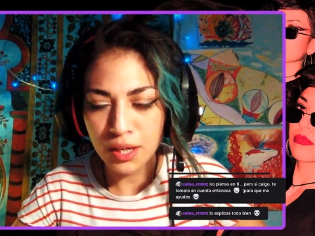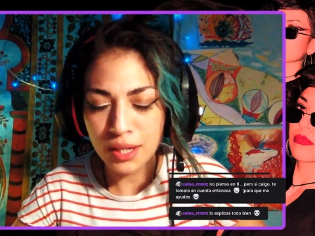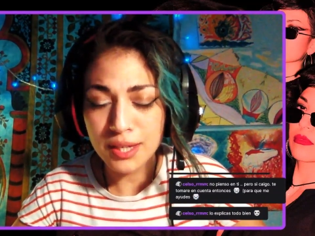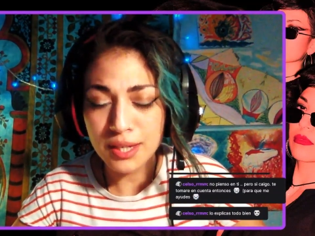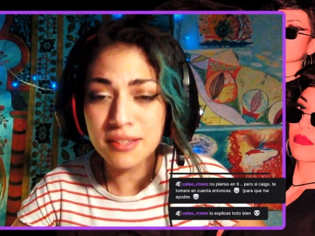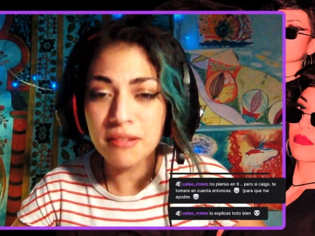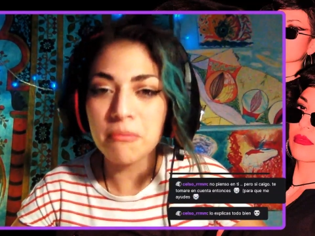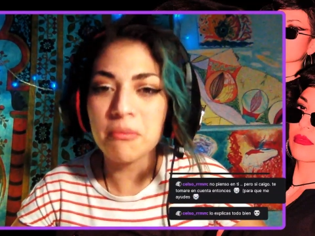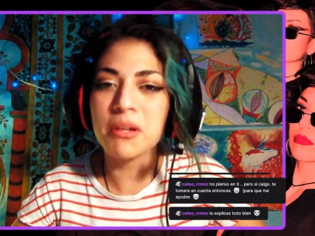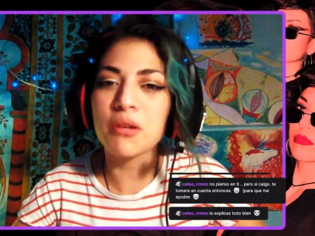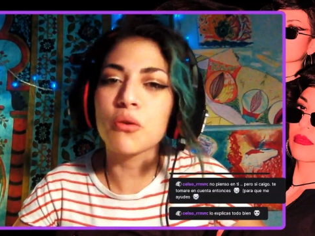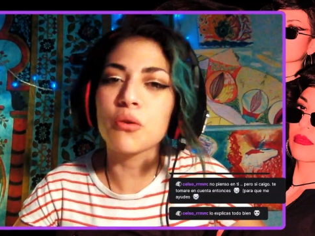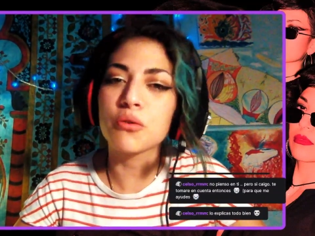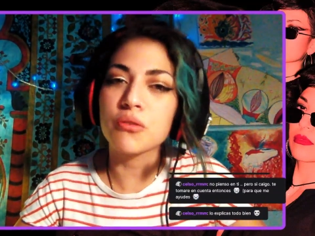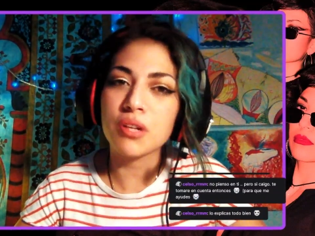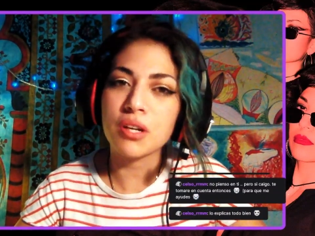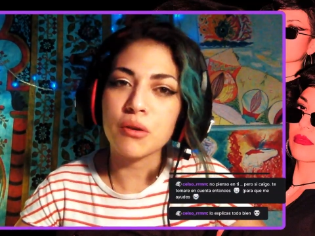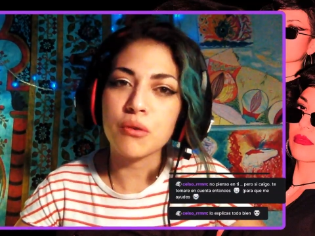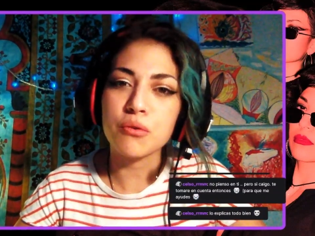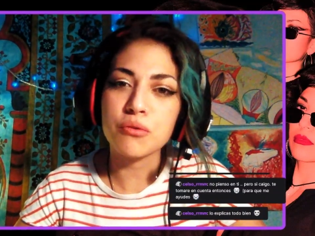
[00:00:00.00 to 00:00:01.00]
y también
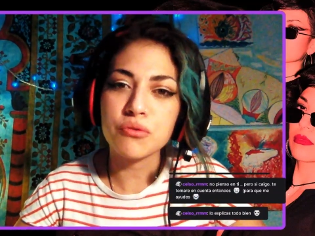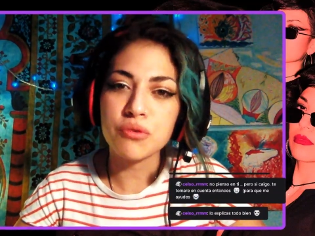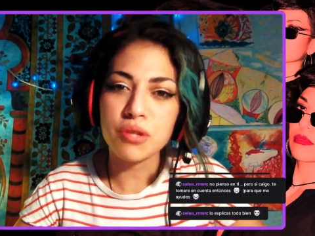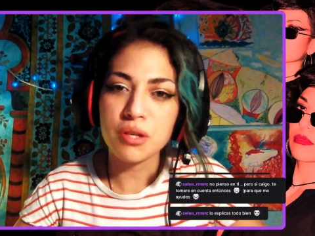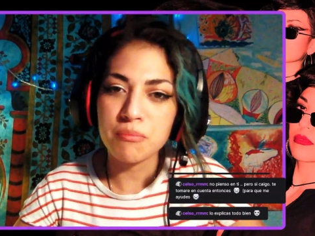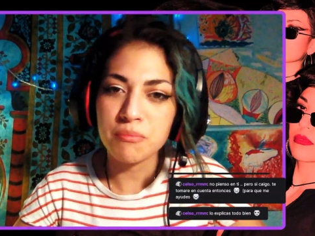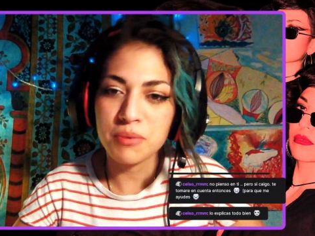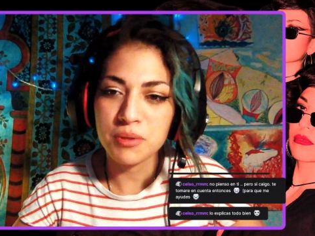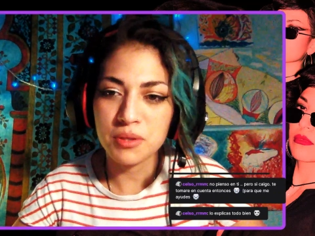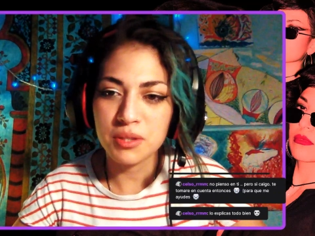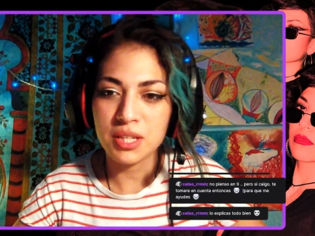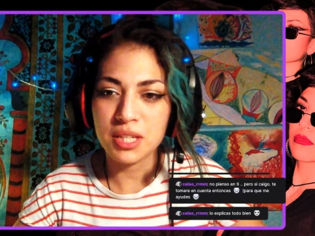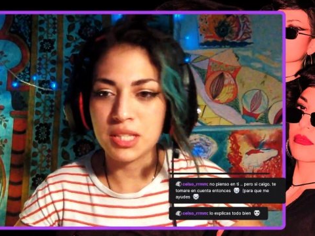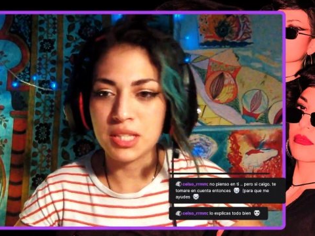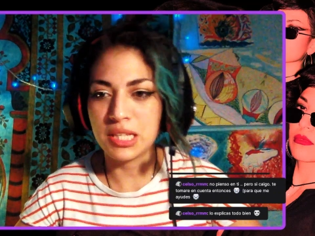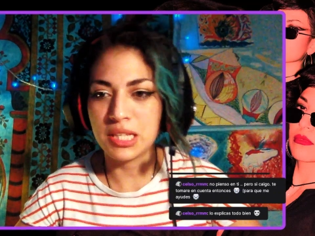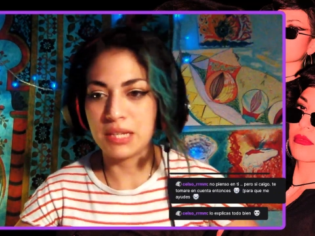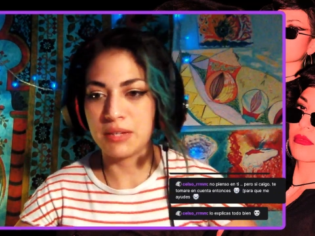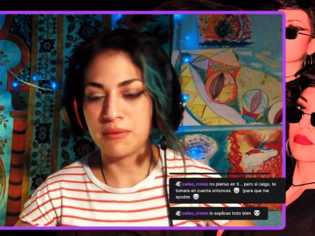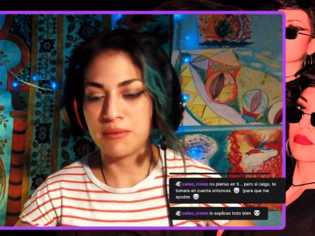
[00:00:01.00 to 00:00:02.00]
otra cosa
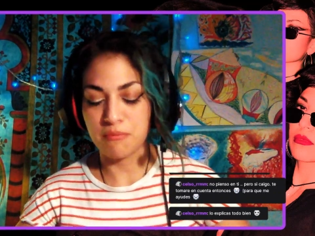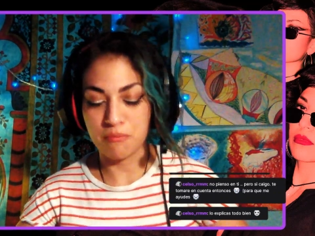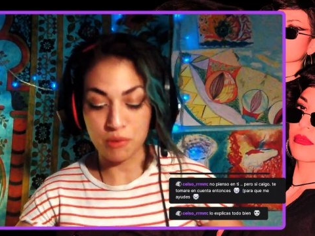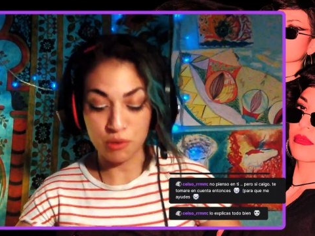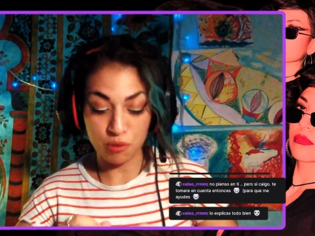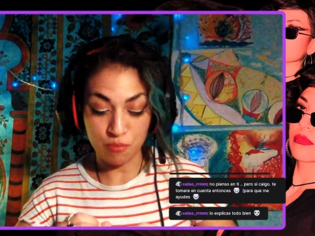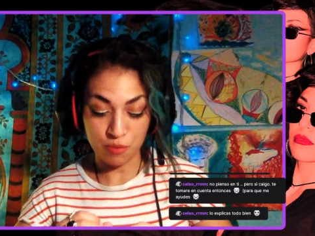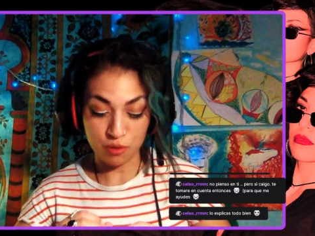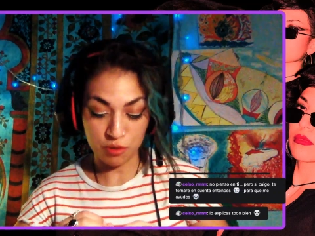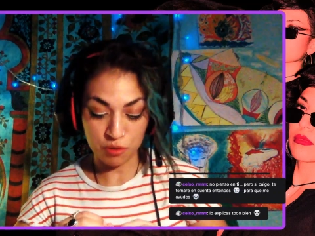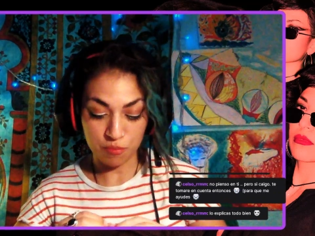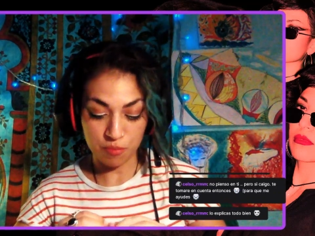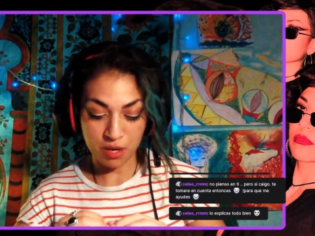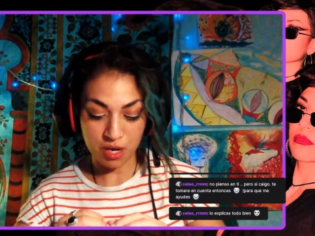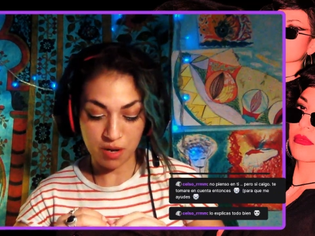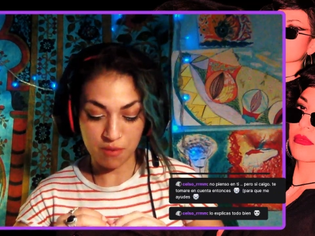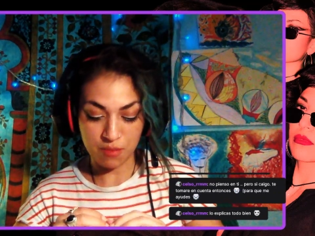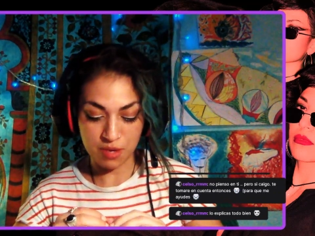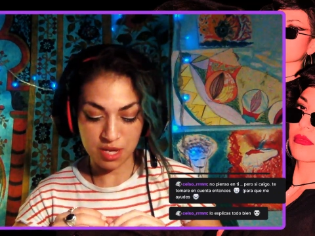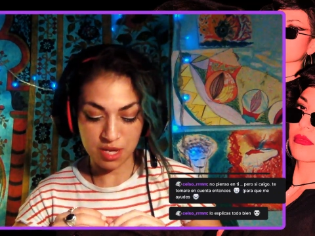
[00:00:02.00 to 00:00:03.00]
importante, por lo menos para
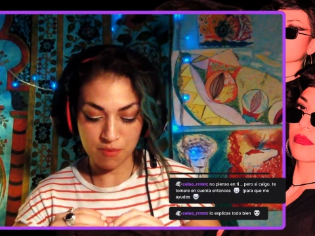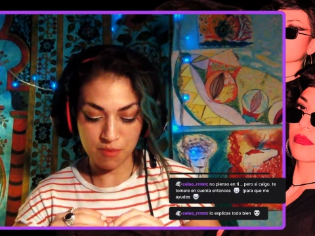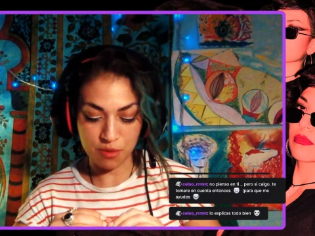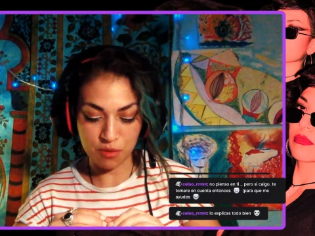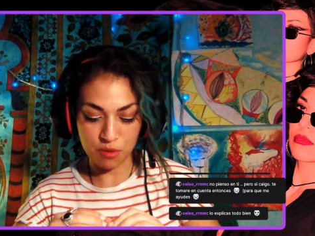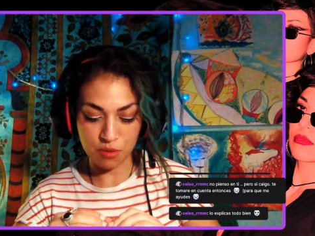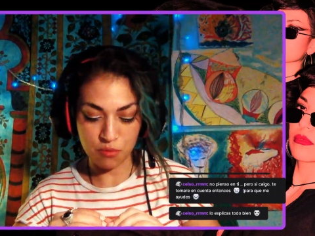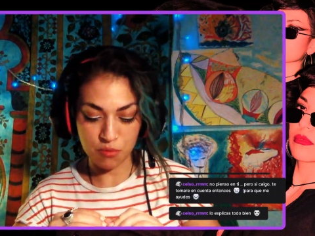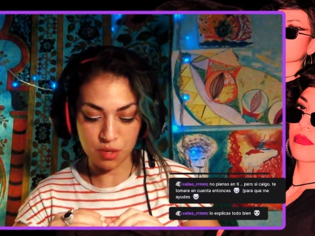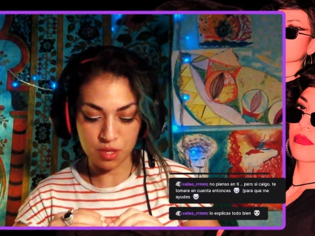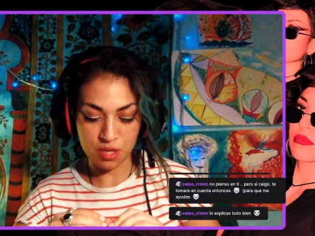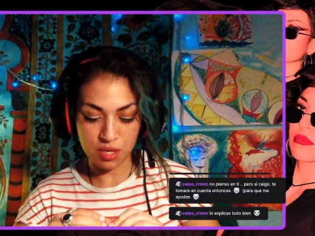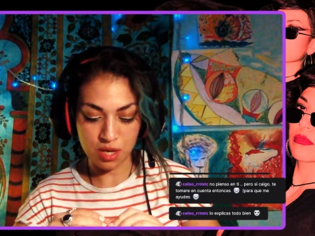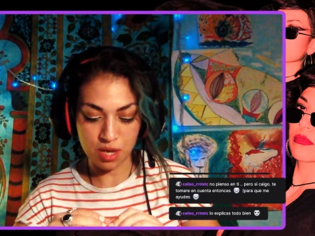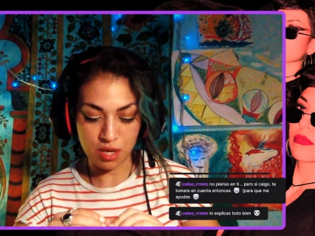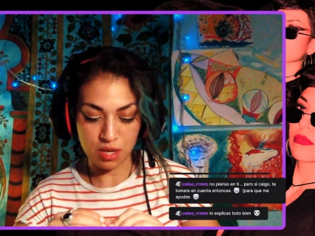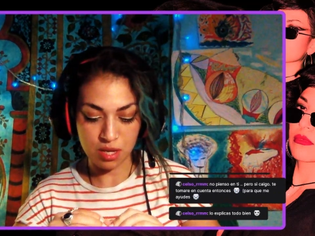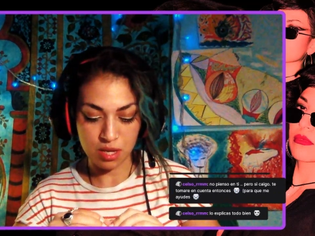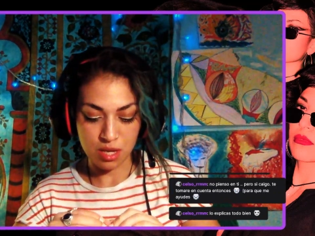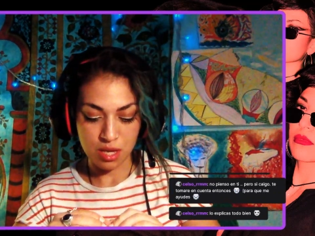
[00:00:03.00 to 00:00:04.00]
mí que me doy cuenta,
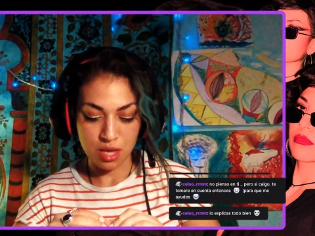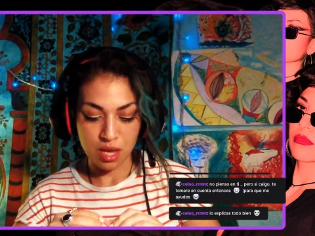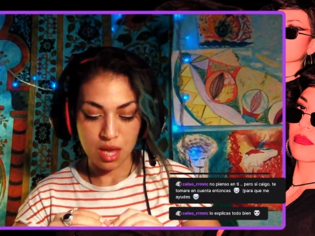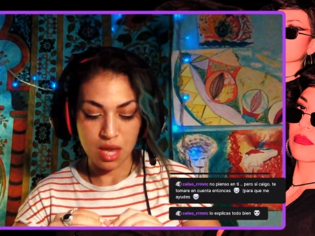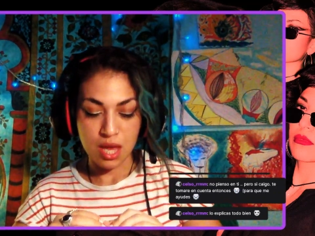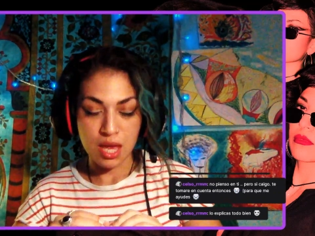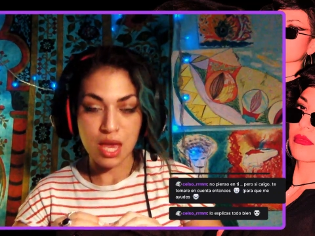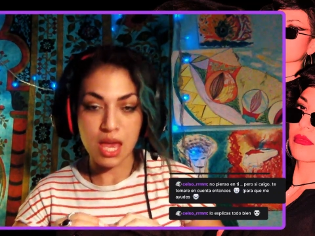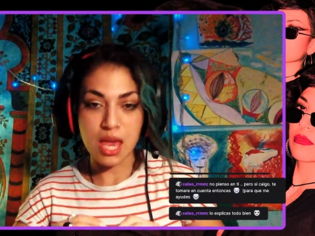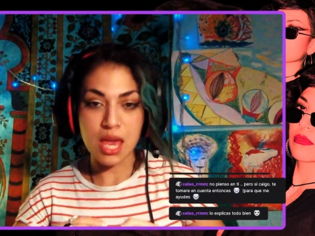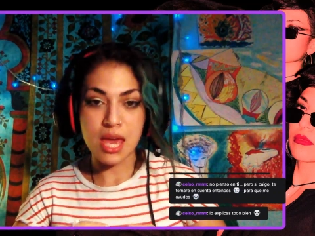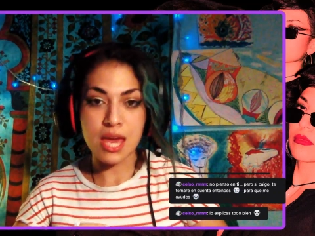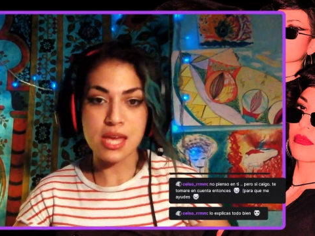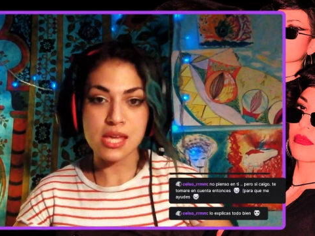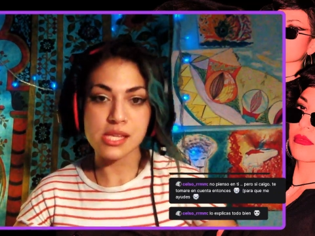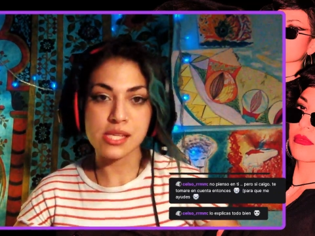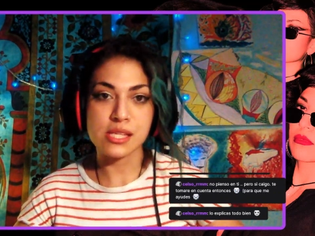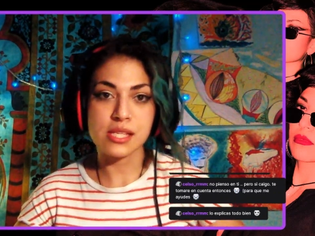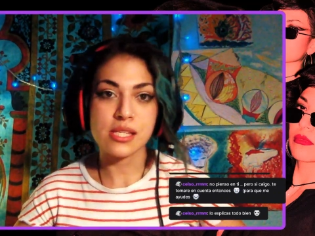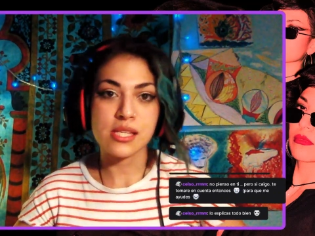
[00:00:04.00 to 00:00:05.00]
y es
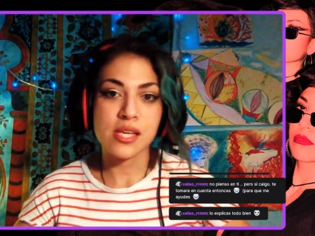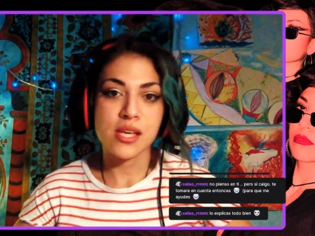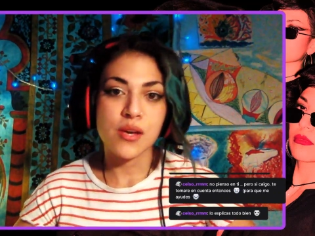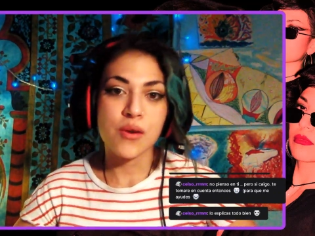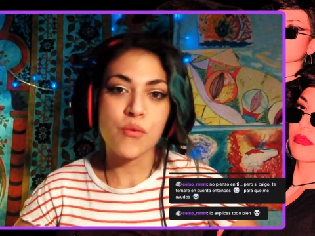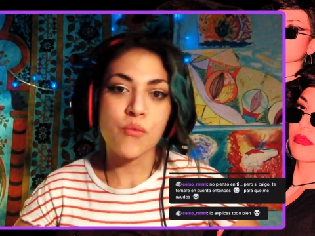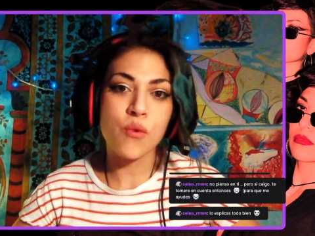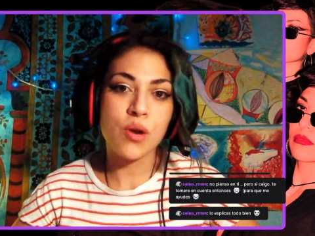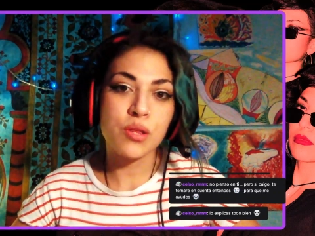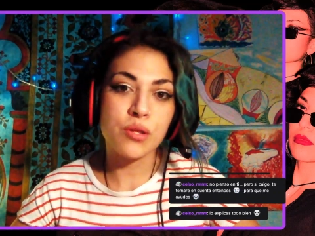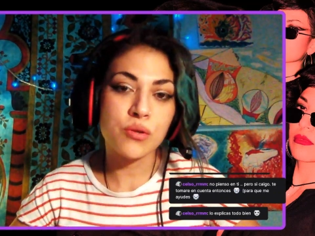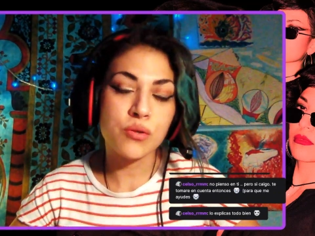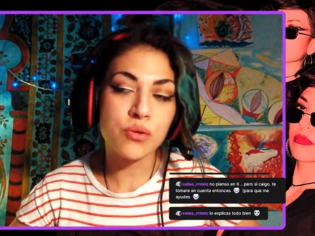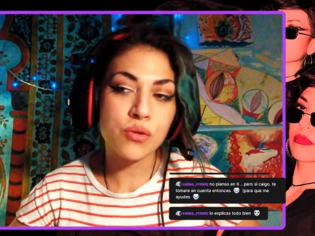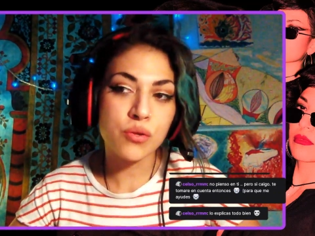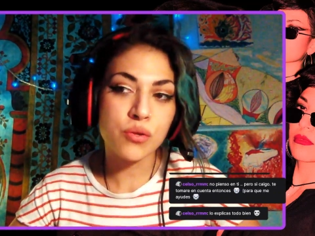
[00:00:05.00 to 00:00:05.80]
cuando,